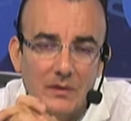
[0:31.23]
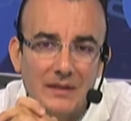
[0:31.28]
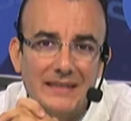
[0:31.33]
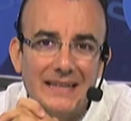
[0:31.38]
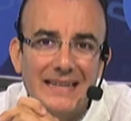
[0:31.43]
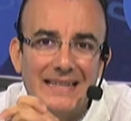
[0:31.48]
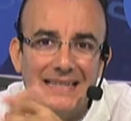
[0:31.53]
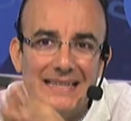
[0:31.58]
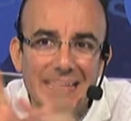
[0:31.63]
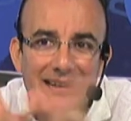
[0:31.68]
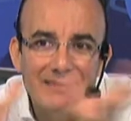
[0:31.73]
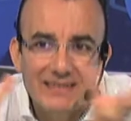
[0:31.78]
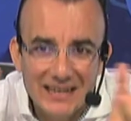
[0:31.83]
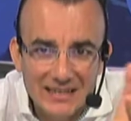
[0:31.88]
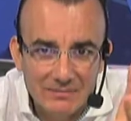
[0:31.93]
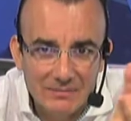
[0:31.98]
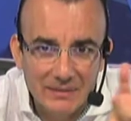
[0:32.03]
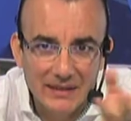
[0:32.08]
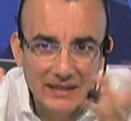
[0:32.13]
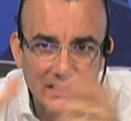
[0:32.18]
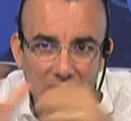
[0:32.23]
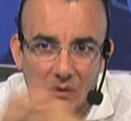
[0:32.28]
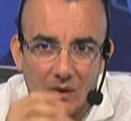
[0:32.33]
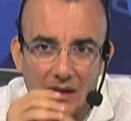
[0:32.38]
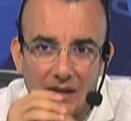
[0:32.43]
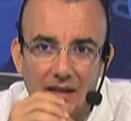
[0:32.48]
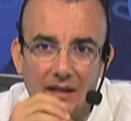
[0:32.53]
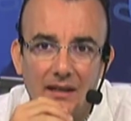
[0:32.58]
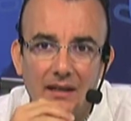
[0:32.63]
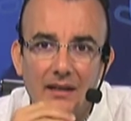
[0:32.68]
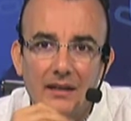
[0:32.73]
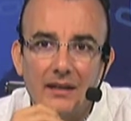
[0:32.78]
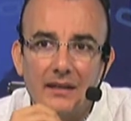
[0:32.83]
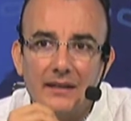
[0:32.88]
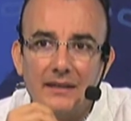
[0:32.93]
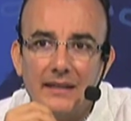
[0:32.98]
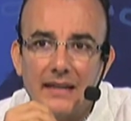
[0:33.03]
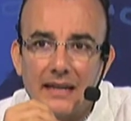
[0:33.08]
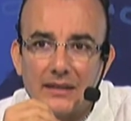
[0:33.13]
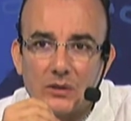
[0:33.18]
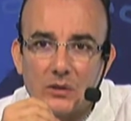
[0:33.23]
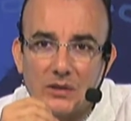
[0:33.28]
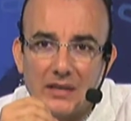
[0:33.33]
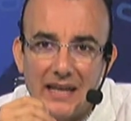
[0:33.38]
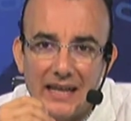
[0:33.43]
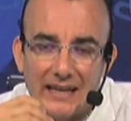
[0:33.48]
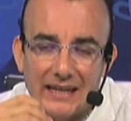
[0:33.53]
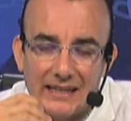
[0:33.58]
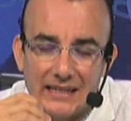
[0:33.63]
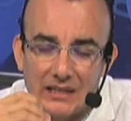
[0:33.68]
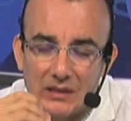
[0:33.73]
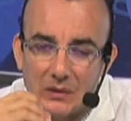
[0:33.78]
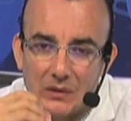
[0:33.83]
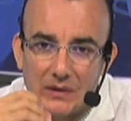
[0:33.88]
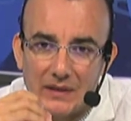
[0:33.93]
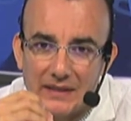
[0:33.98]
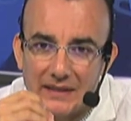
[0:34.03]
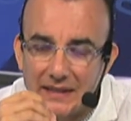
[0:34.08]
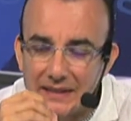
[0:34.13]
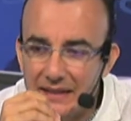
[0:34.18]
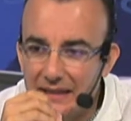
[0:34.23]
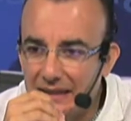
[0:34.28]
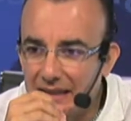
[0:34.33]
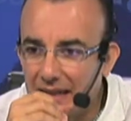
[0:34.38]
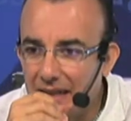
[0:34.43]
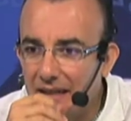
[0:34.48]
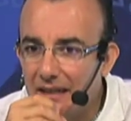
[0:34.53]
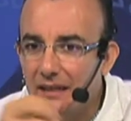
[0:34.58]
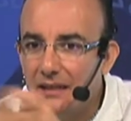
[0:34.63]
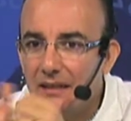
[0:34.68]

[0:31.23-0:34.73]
y sensible espiritual de la sociedad que tanto lo necesita